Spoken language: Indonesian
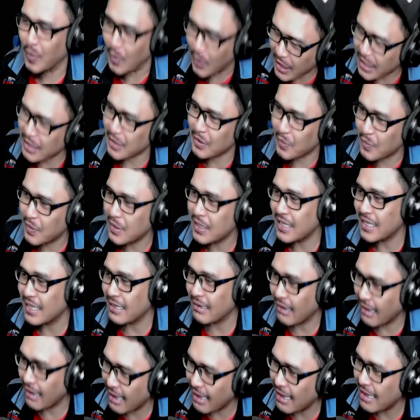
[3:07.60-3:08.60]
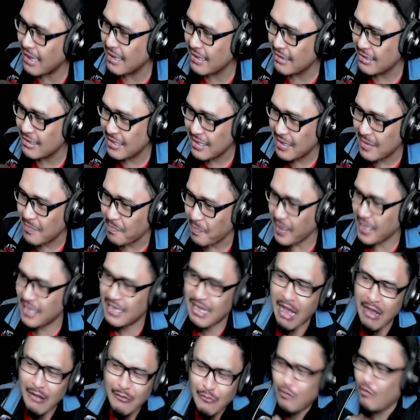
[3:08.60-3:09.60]
guling guling ya
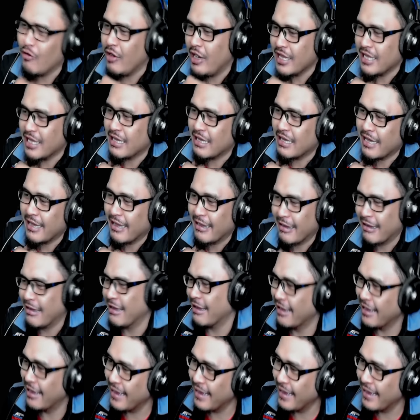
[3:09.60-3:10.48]
pegang guling geng